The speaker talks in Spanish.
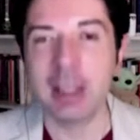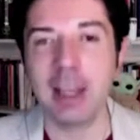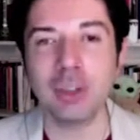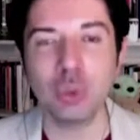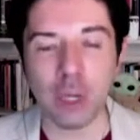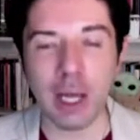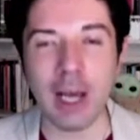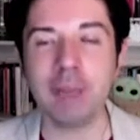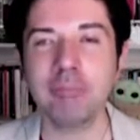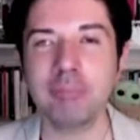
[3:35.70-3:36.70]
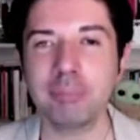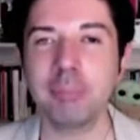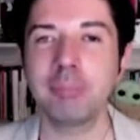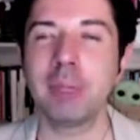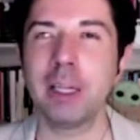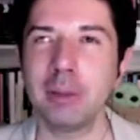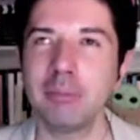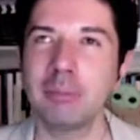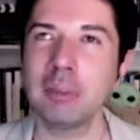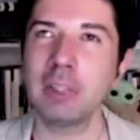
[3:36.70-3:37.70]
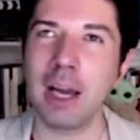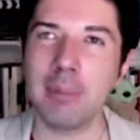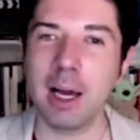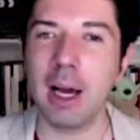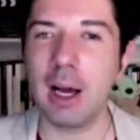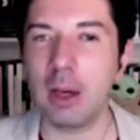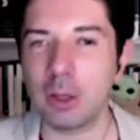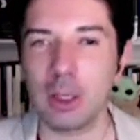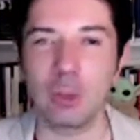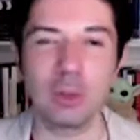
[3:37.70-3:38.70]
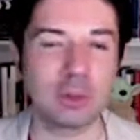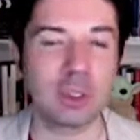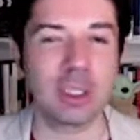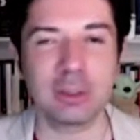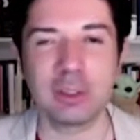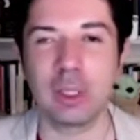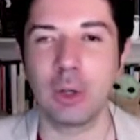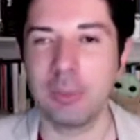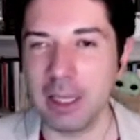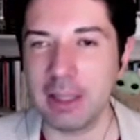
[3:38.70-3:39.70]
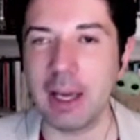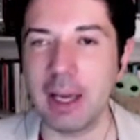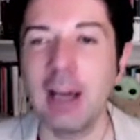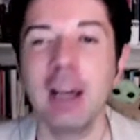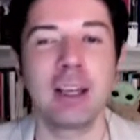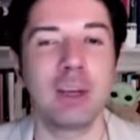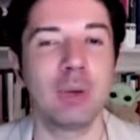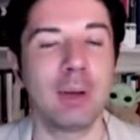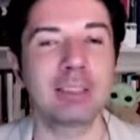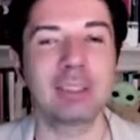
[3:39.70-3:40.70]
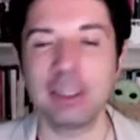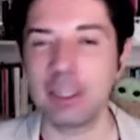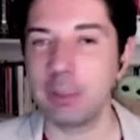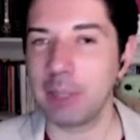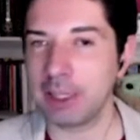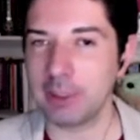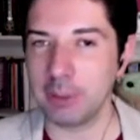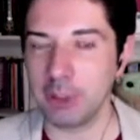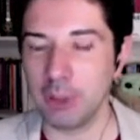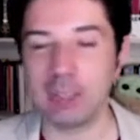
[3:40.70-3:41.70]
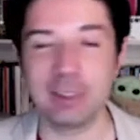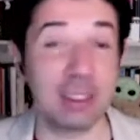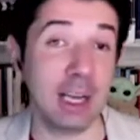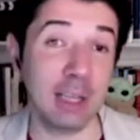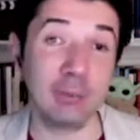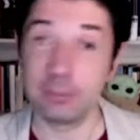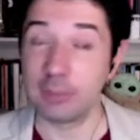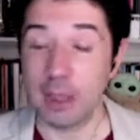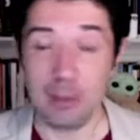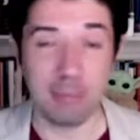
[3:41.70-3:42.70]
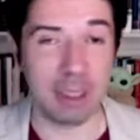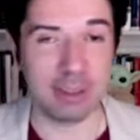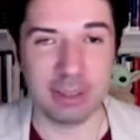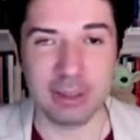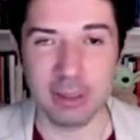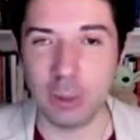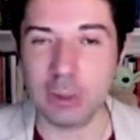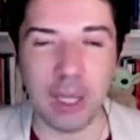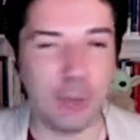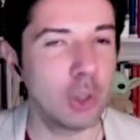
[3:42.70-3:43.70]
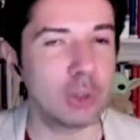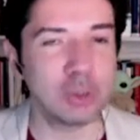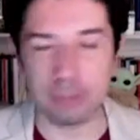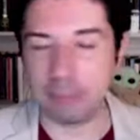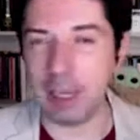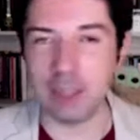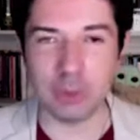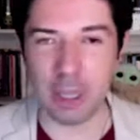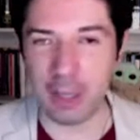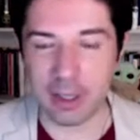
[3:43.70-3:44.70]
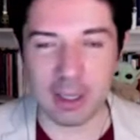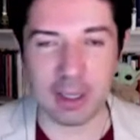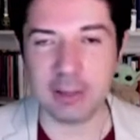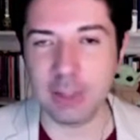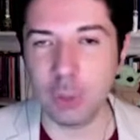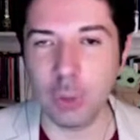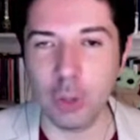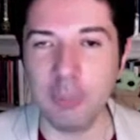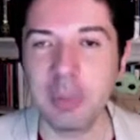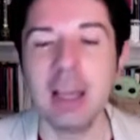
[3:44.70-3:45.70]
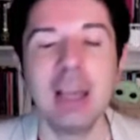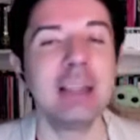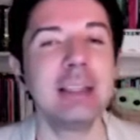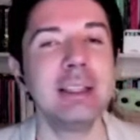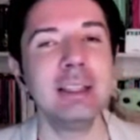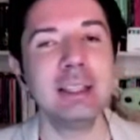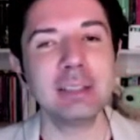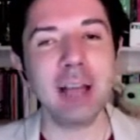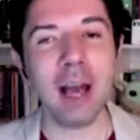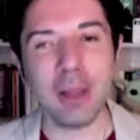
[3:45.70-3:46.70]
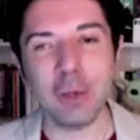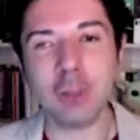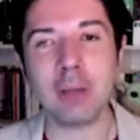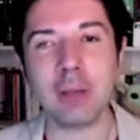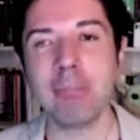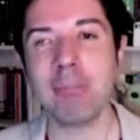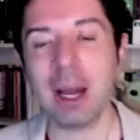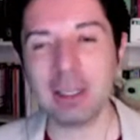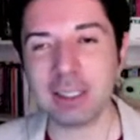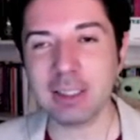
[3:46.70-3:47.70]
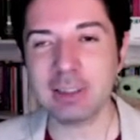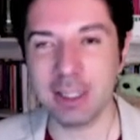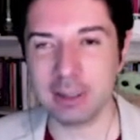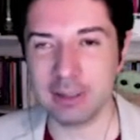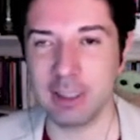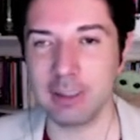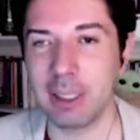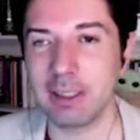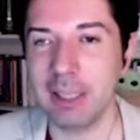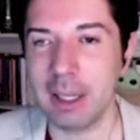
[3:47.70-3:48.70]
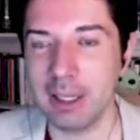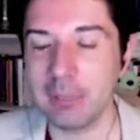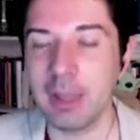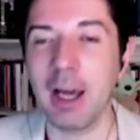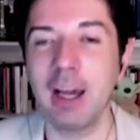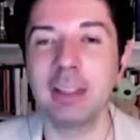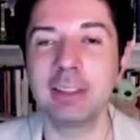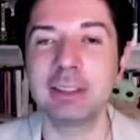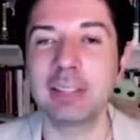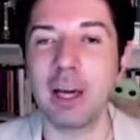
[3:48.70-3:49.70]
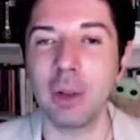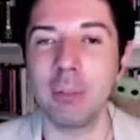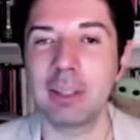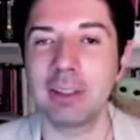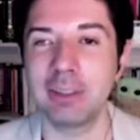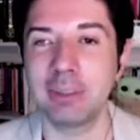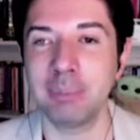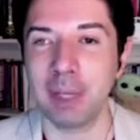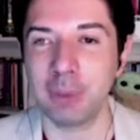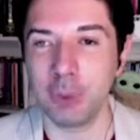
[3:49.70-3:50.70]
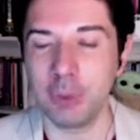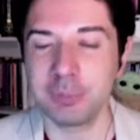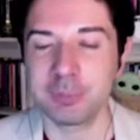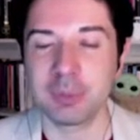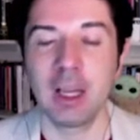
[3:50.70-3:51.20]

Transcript: que es una en em, drama, con algunos toques de comedia, que fue bastante bien recibido hace ya bastantitos años, más de una década seguro. Y en años más recientes, Batán ha estado participando